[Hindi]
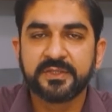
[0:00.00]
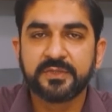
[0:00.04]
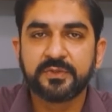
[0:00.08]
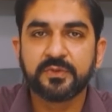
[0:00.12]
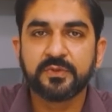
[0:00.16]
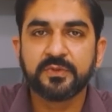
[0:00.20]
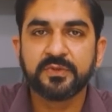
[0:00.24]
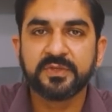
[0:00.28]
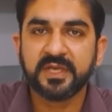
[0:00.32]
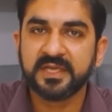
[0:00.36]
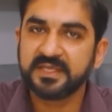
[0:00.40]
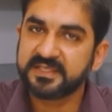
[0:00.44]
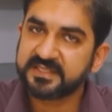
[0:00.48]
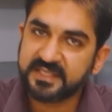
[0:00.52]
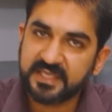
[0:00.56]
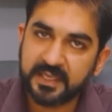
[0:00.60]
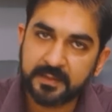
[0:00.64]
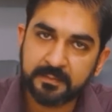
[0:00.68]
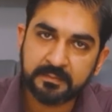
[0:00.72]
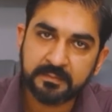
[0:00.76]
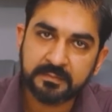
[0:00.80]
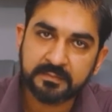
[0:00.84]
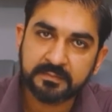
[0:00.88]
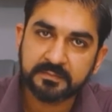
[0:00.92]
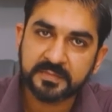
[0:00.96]
तो ये इसलिए
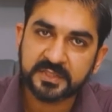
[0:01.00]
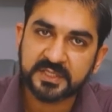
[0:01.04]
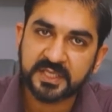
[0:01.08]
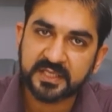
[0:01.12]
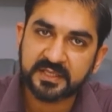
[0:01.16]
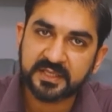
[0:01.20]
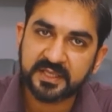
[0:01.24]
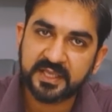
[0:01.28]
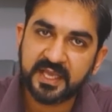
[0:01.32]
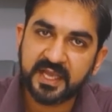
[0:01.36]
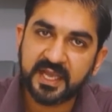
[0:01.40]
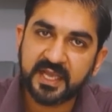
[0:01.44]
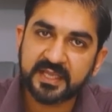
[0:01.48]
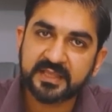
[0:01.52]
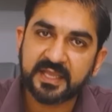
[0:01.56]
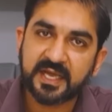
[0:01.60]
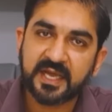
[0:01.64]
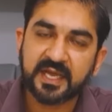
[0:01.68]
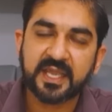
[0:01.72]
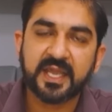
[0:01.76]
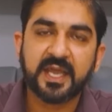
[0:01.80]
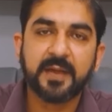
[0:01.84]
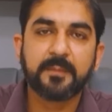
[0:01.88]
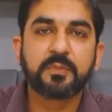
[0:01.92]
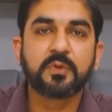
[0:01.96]
हम बताते हैं कि
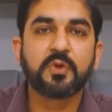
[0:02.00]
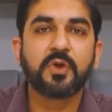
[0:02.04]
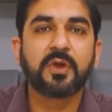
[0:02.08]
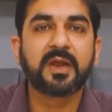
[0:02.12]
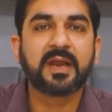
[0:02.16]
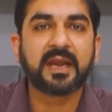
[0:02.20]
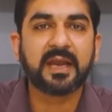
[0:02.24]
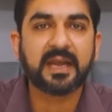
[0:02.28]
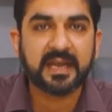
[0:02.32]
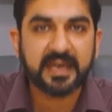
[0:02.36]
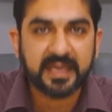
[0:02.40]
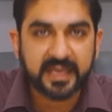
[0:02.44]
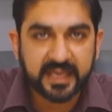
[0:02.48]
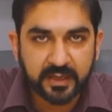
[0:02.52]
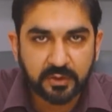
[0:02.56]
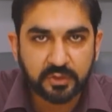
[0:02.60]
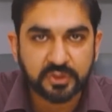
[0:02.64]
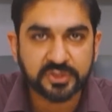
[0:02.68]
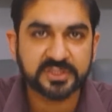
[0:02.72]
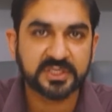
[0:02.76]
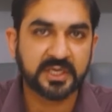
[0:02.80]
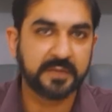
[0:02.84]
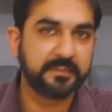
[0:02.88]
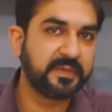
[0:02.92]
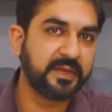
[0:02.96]
ताकि आपको क्लियर
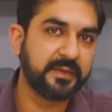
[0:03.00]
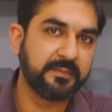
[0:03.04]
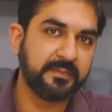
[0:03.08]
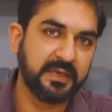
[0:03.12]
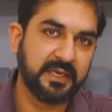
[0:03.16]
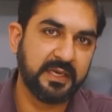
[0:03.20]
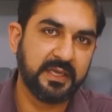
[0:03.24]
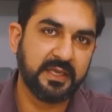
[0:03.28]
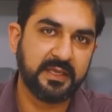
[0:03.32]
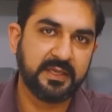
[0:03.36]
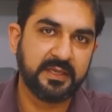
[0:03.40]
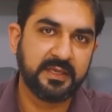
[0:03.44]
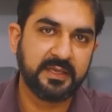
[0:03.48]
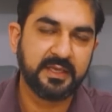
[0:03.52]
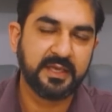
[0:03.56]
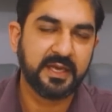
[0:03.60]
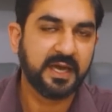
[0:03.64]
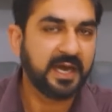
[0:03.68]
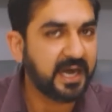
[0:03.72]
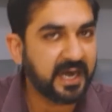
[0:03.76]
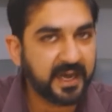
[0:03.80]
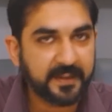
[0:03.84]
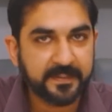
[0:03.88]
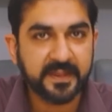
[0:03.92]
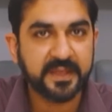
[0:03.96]
खुशखबरी मिले
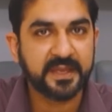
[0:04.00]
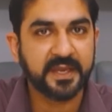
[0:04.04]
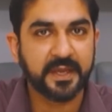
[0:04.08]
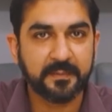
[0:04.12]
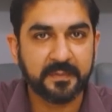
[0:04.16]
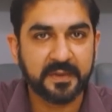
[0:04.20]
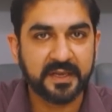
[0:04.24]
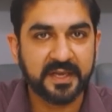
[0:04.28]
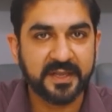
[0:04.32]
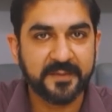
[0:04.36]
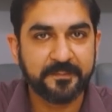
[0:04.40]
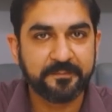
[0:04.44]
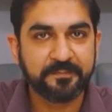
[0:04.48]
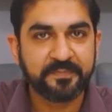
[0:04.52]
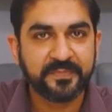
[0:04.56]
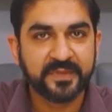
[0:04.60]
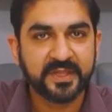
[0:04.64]
आधी ना मिले